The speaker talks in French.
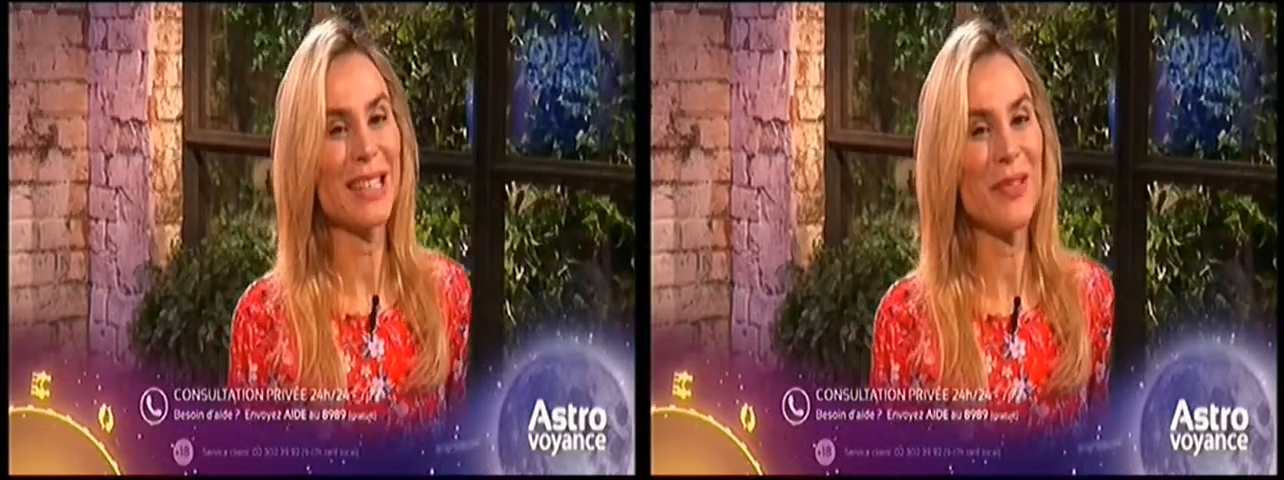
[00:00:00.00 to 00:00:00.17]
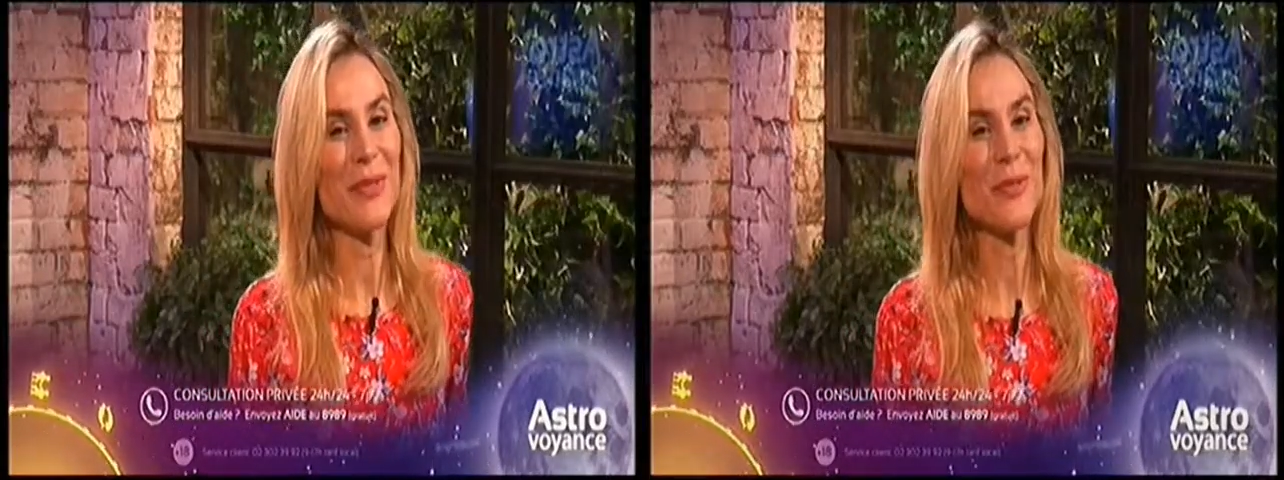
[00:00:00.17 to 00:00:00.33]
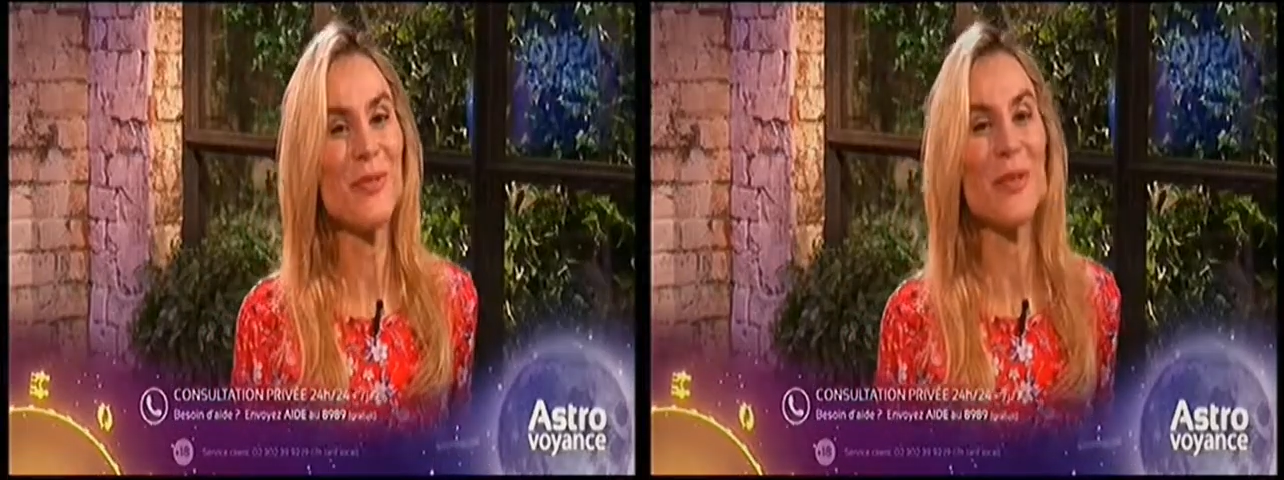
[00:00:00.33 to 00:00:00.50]

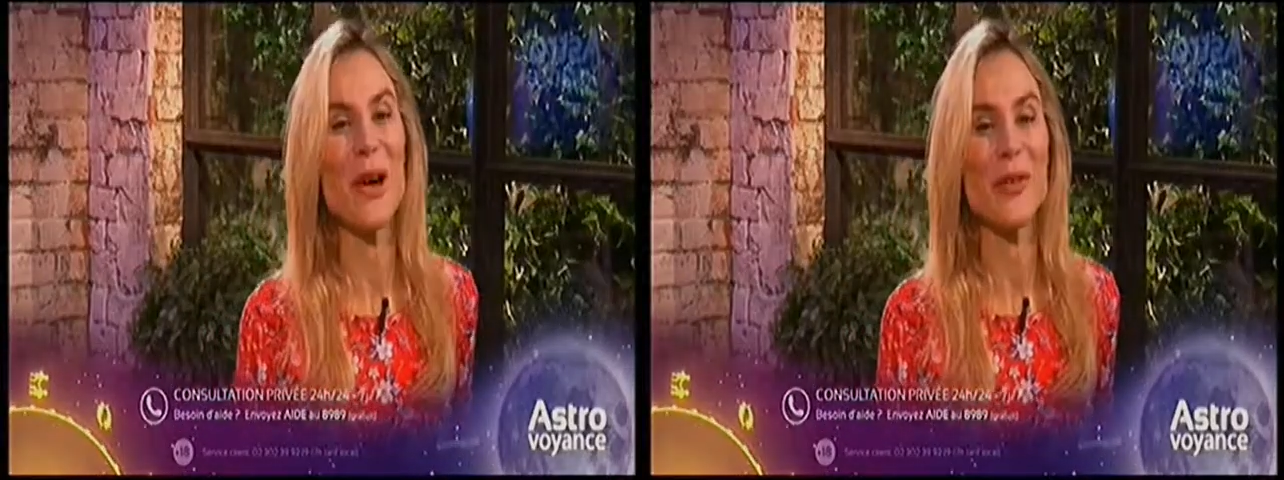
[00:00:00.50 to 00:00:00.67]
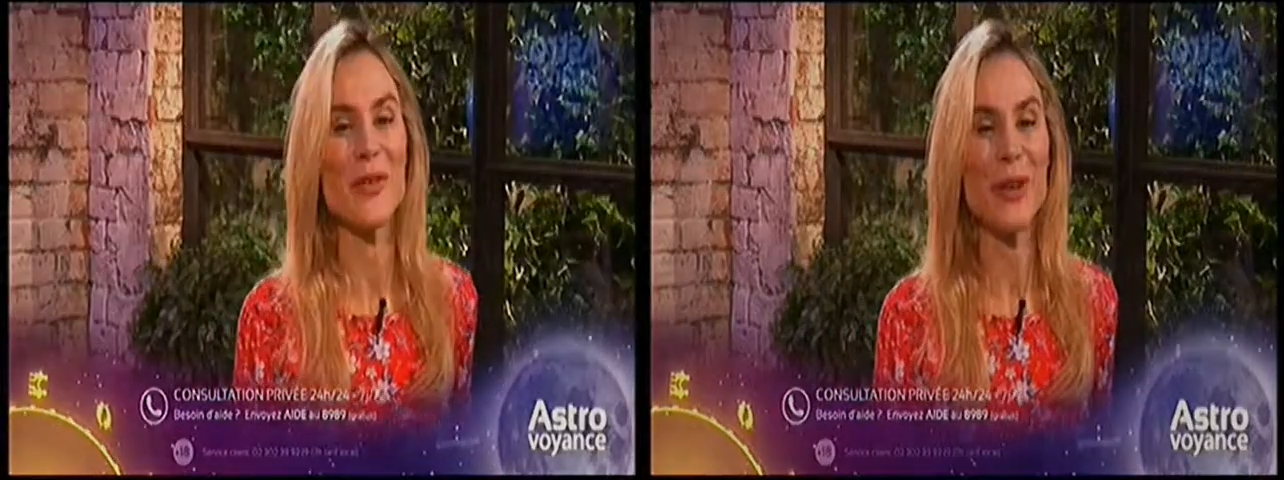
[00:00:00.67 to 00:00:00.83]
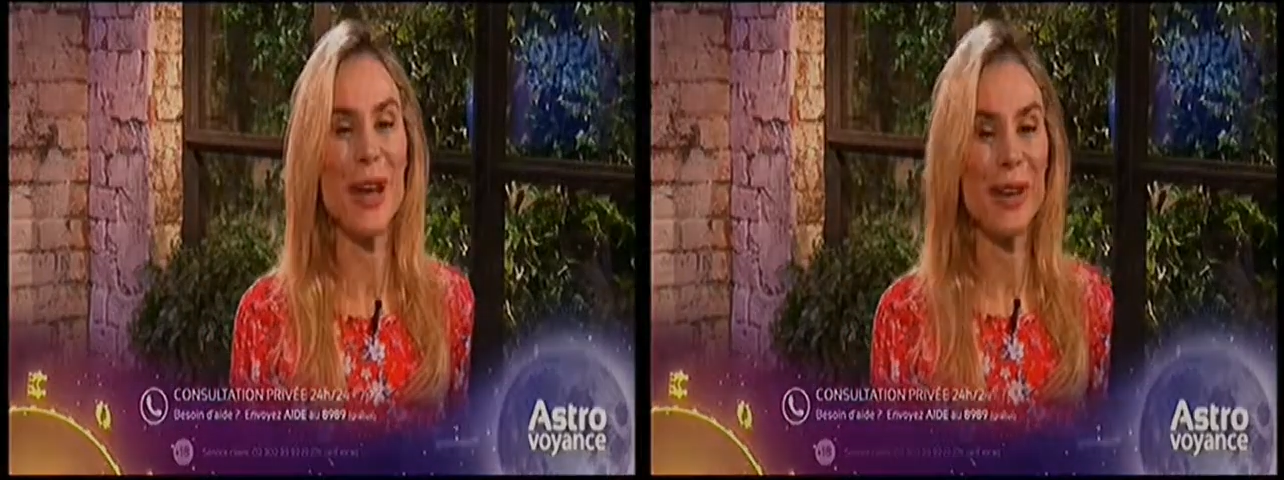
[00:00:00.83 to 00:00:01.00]
Merci à vous.
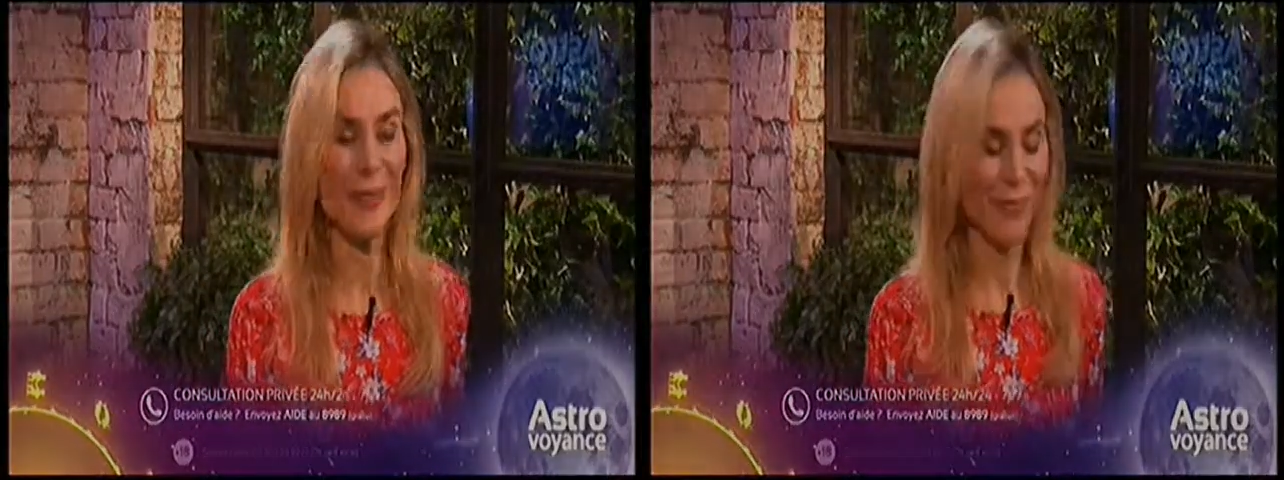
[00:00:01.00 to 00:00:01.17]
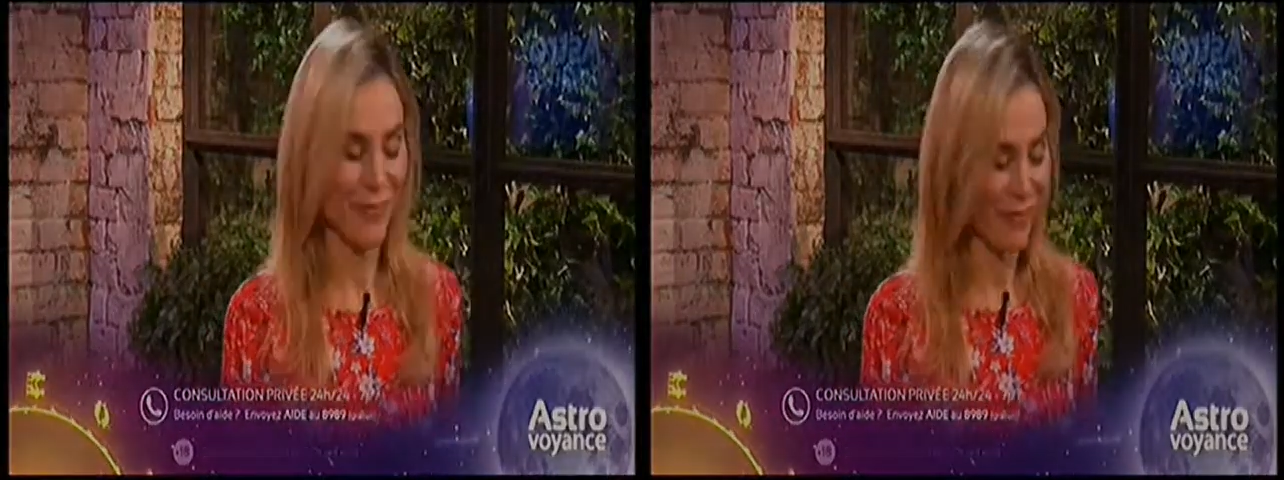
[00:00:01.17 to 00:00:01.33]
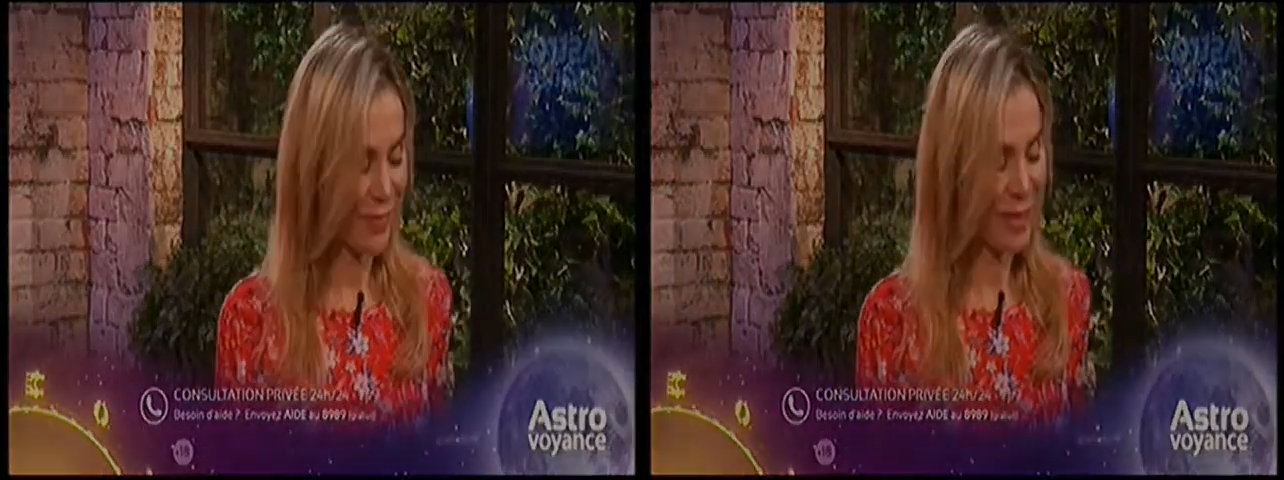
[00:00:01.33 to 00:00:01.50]
Au
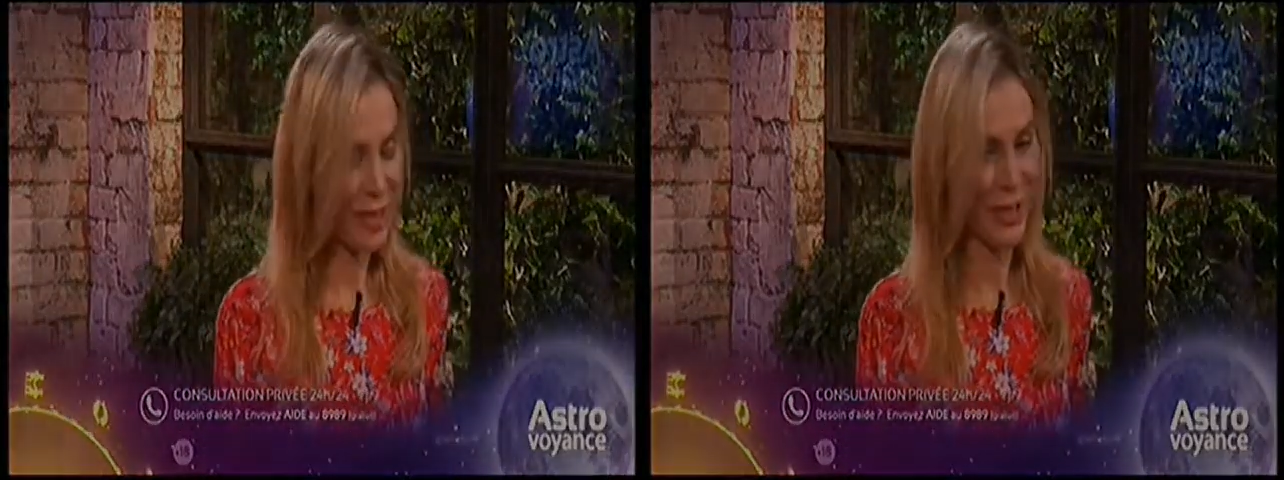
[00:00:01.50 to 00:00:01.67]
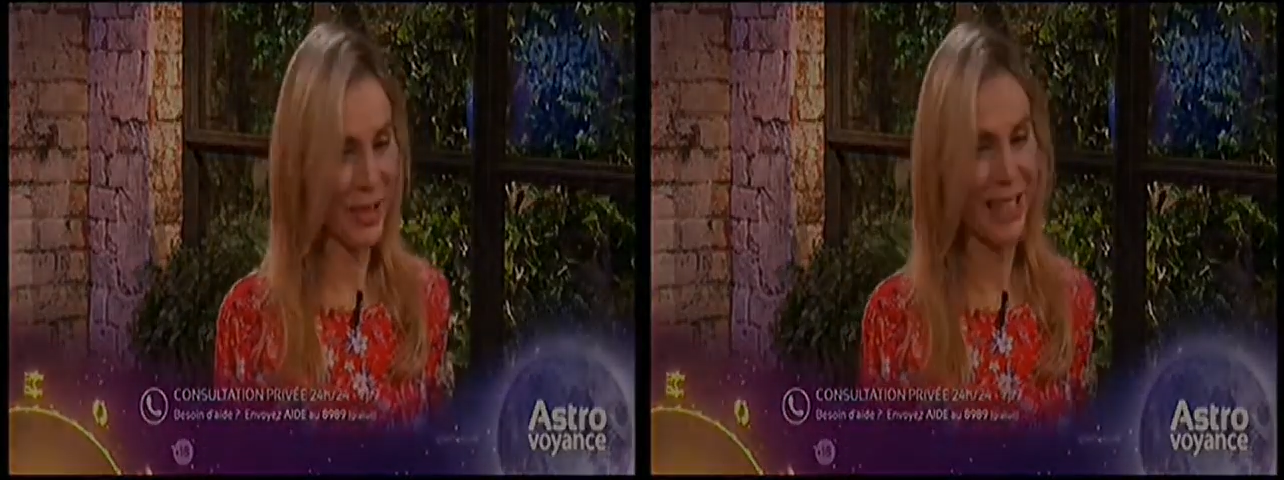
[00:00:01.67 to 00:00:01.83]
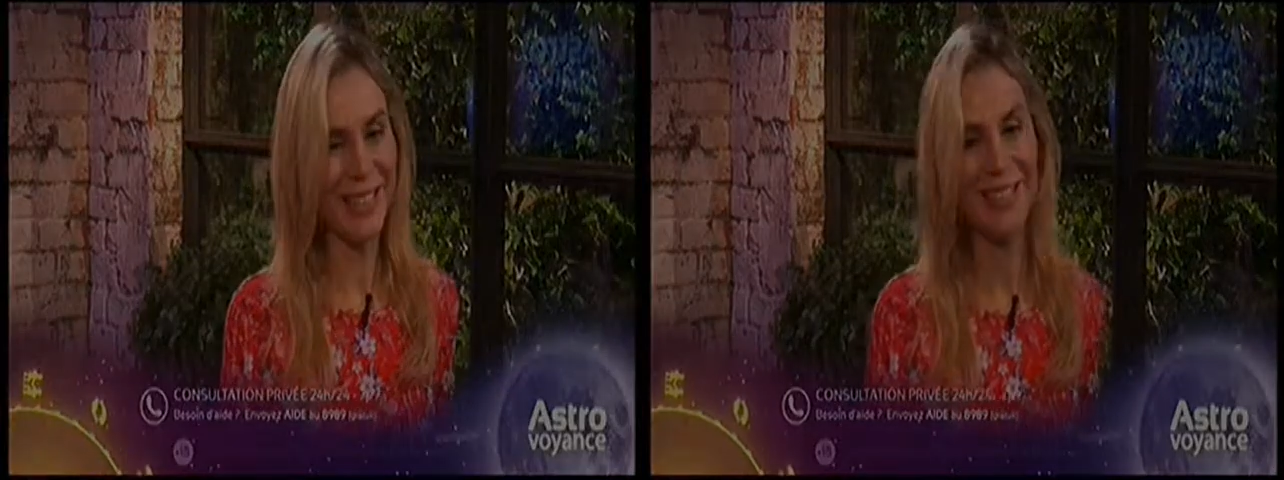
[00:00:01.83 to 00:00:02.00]
revoir.
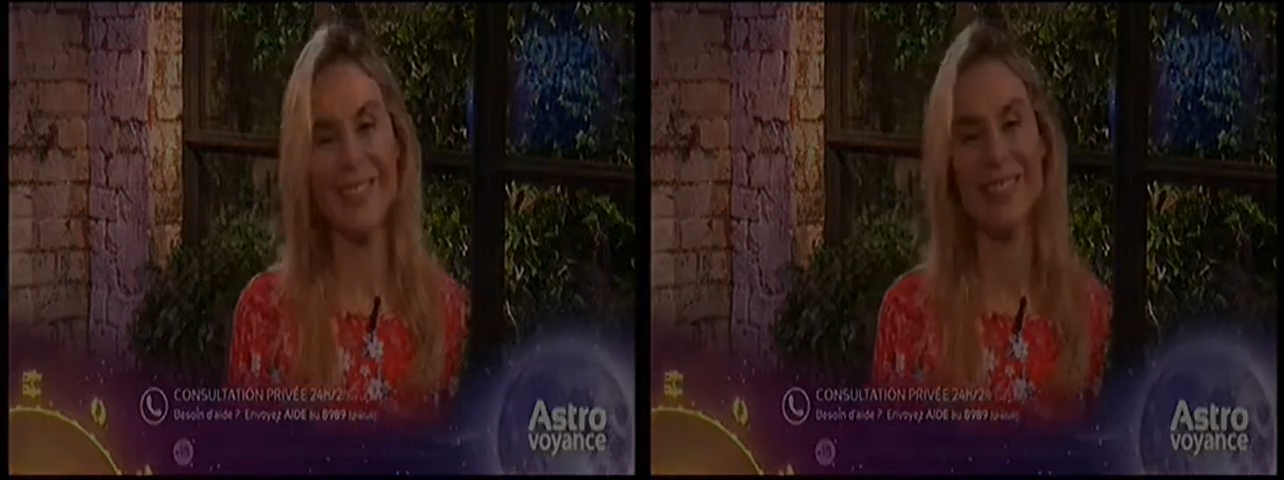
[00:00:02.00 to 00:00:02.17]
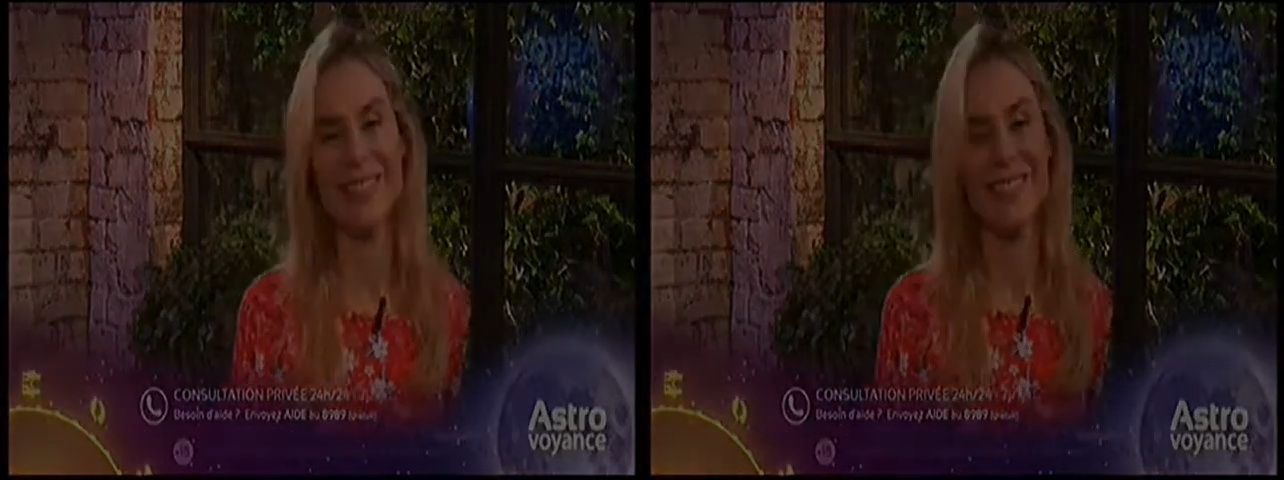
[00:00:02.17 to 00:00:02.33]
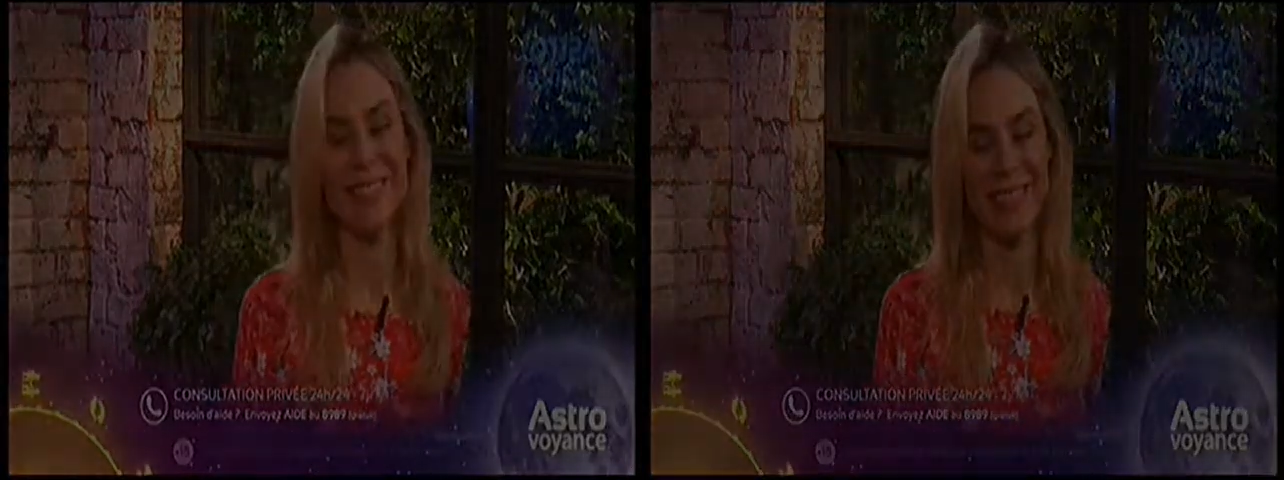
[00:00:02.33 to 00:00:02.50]
Belle journée.
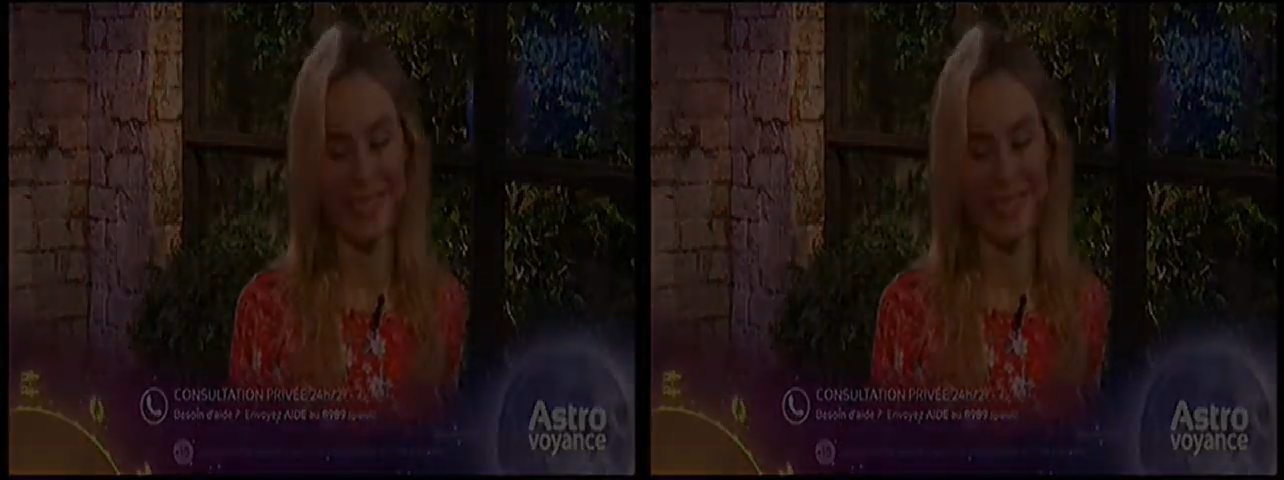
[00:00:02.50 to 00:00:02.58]
Au